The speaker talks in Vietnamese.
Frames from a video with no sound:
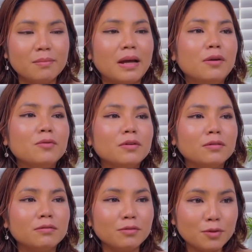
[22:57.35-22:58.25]
mà lúc
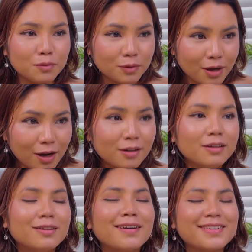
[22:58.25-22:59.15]
lúc đó
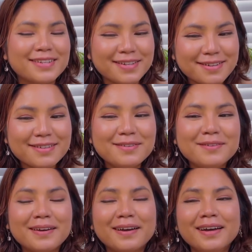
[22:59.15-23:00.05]
thì thực sự
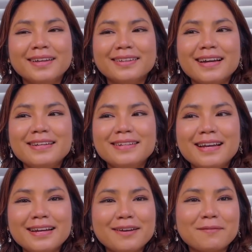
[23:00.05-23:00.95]
luôn là tại vì
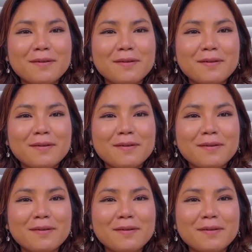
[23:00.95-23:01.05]
gia đình của